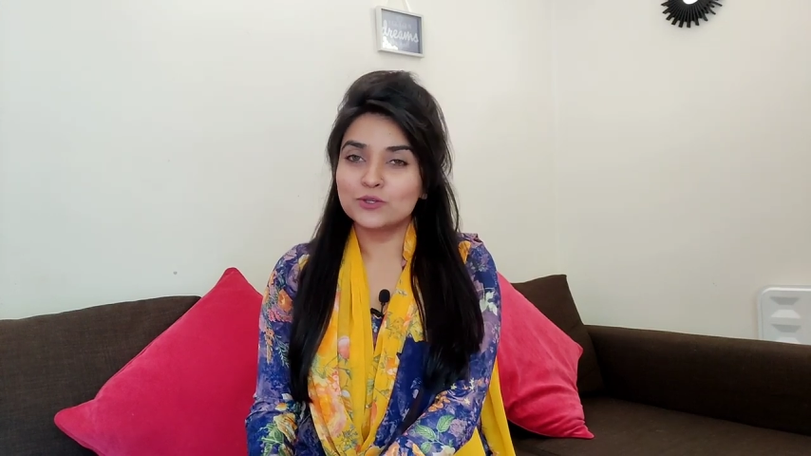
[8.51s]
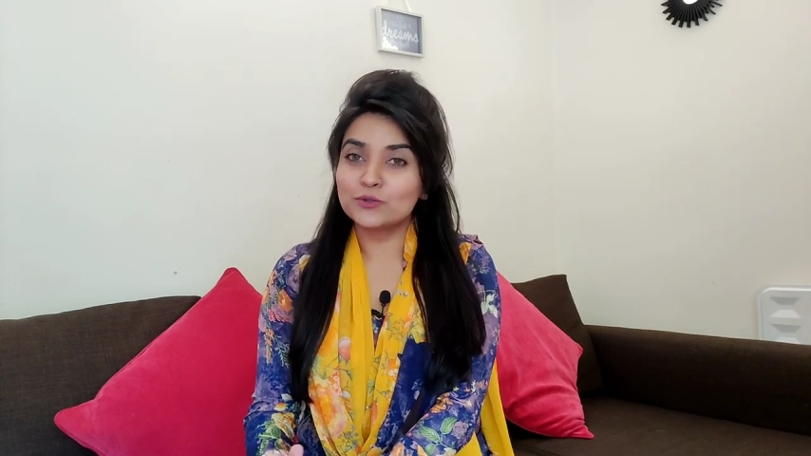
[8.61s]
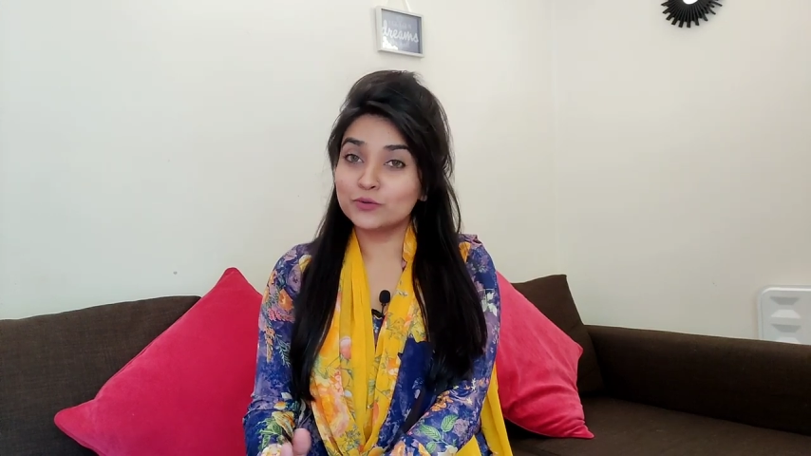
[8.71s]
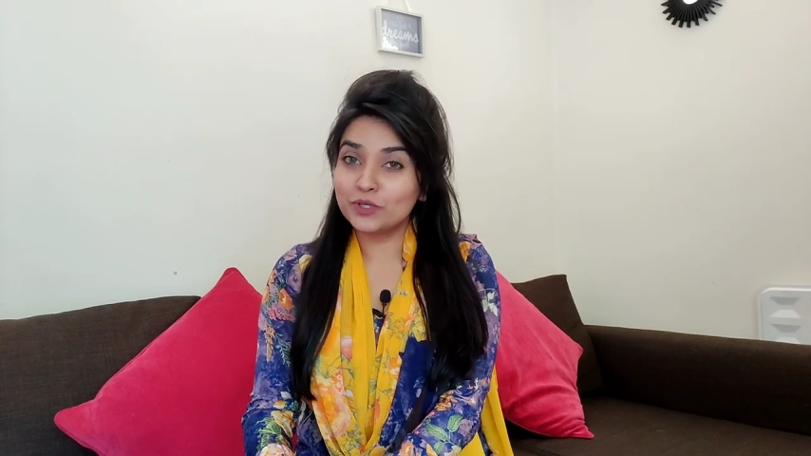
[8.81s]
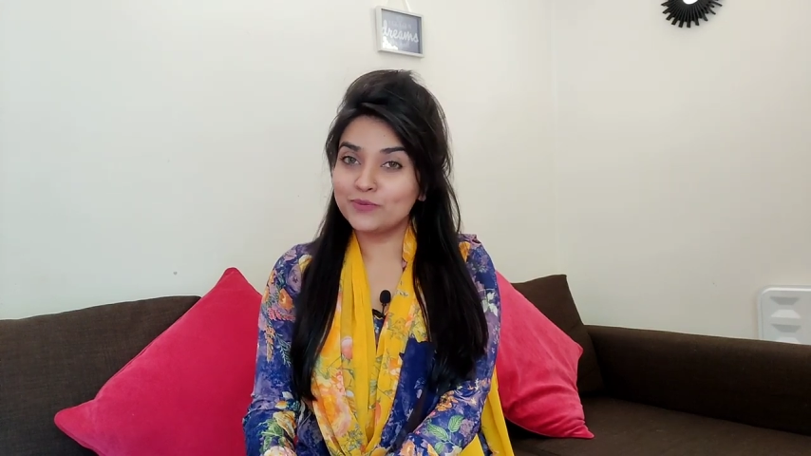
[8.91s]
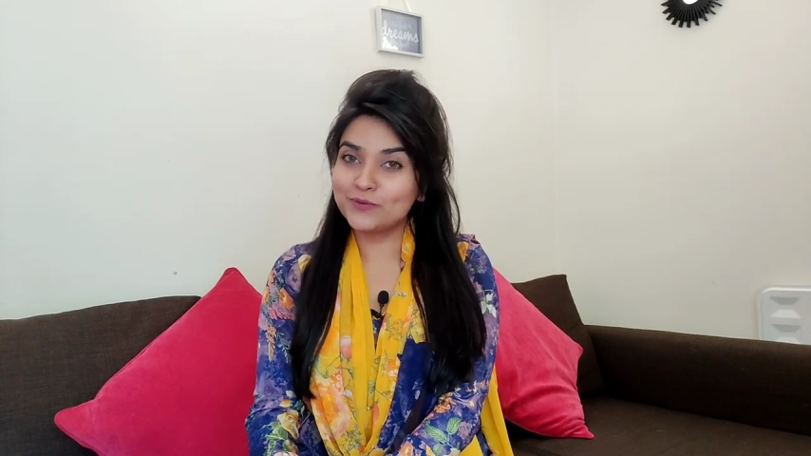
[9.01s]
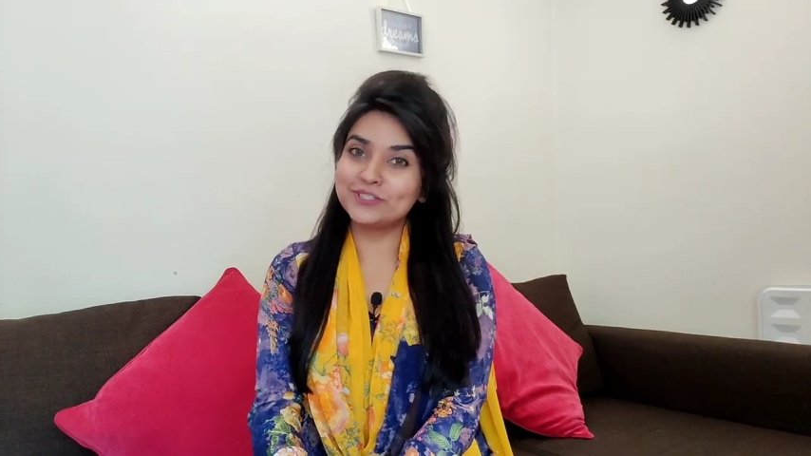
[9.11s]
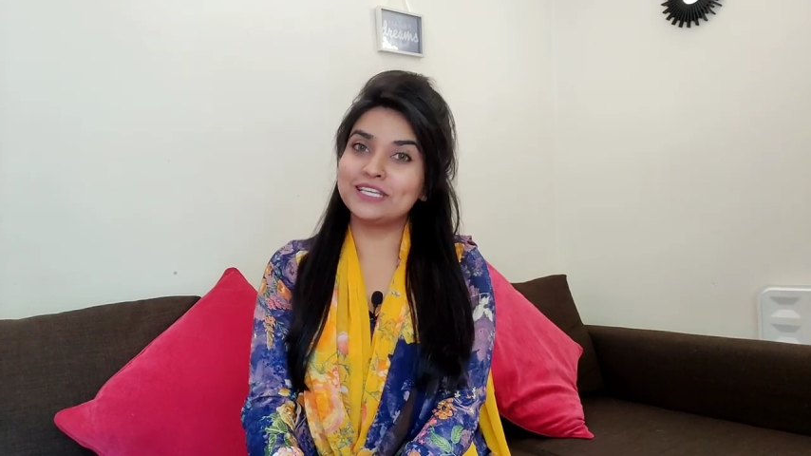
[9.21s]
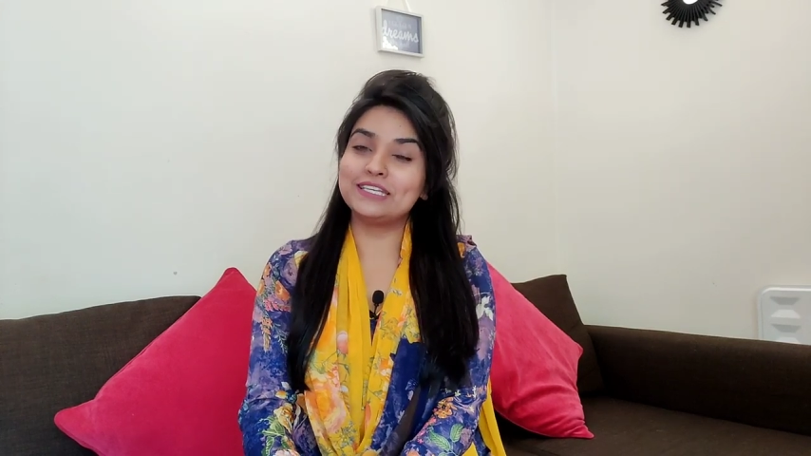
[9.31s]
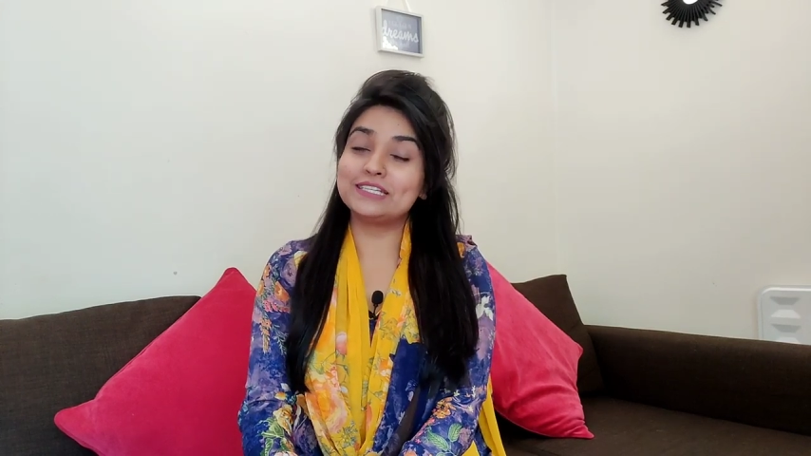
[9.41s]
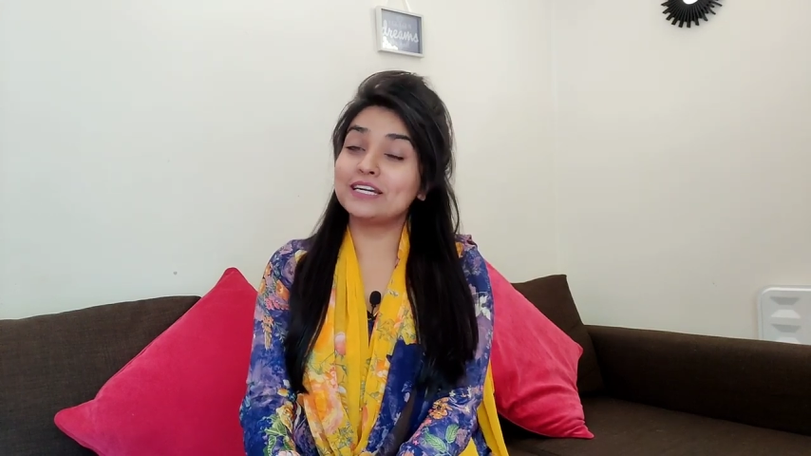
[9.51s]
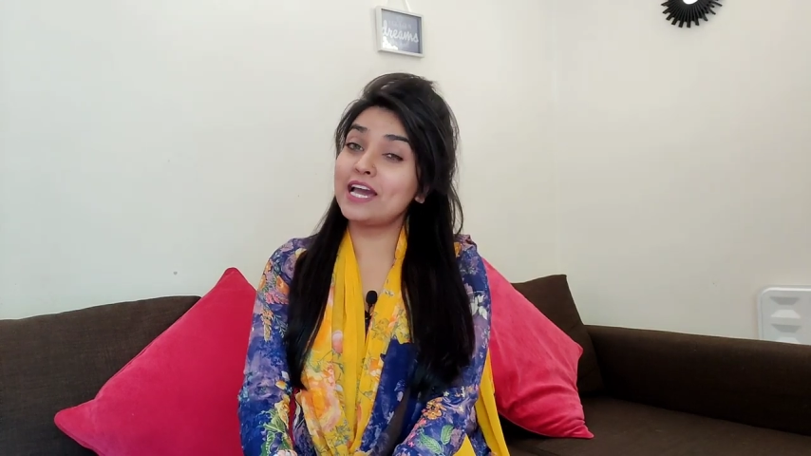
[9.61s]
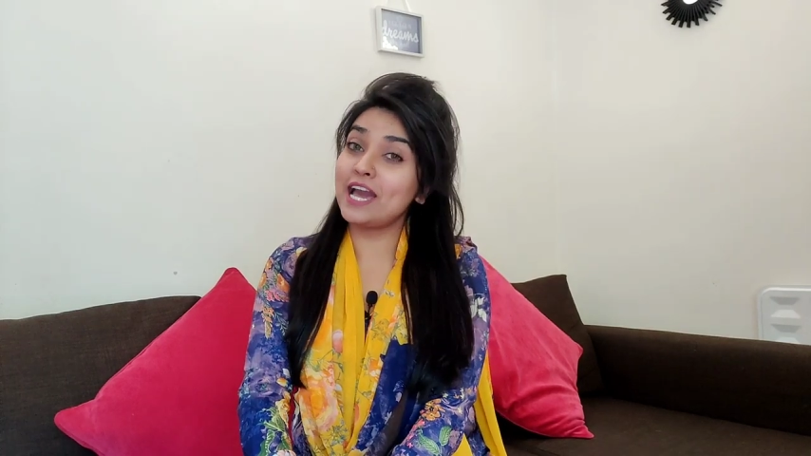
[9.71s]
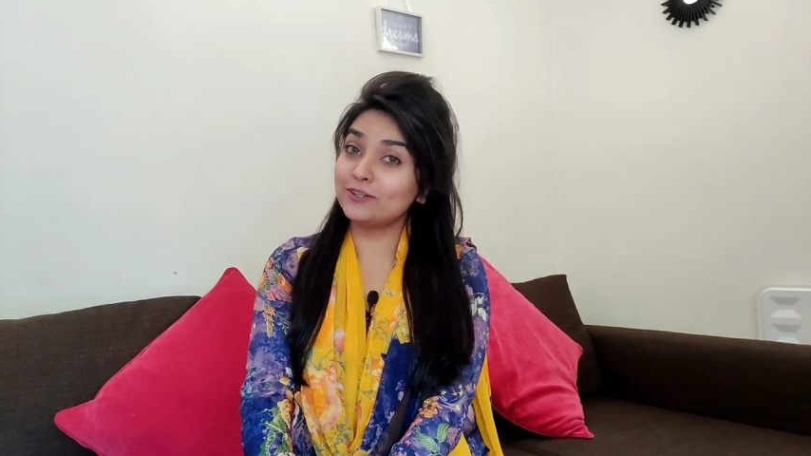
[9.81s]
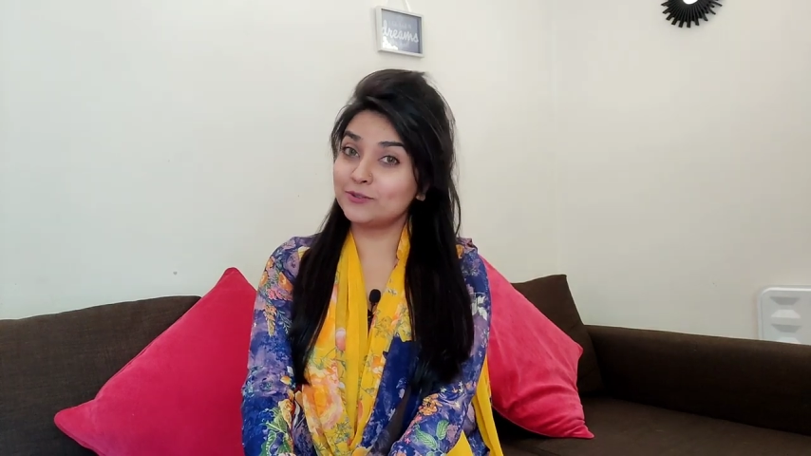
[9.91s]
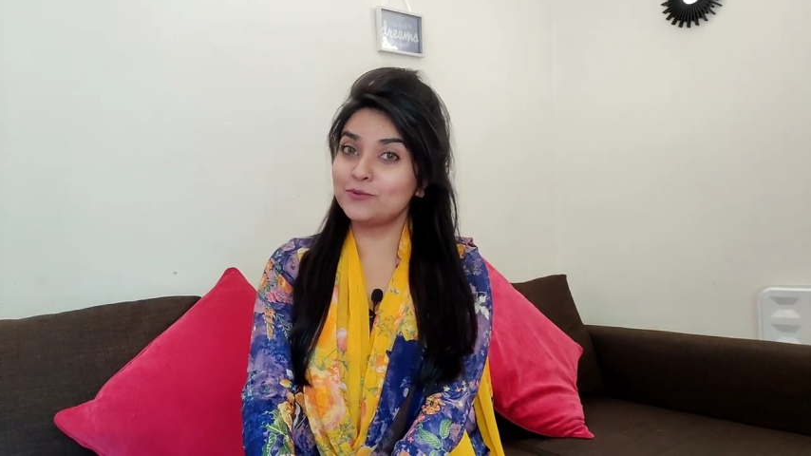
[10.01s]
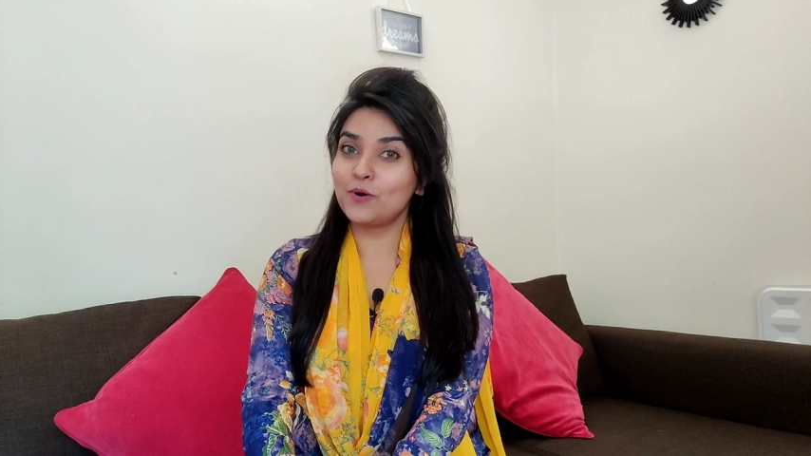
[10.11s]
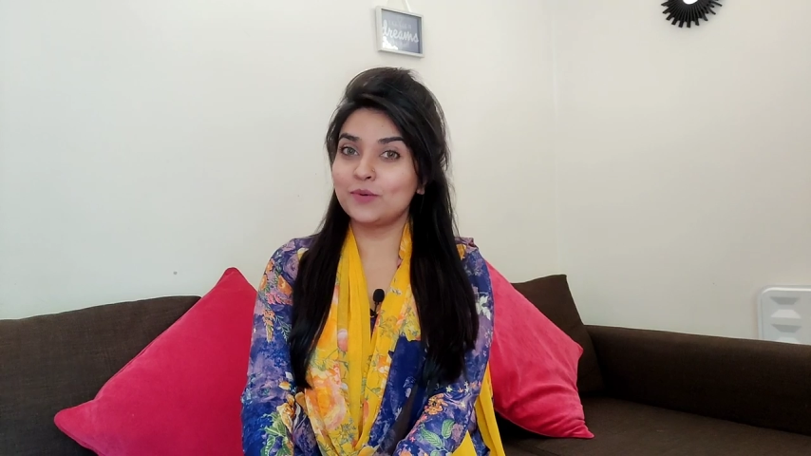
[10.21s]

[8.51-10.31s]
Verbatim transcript: শুরুতেই বলে দিই যারা এখনও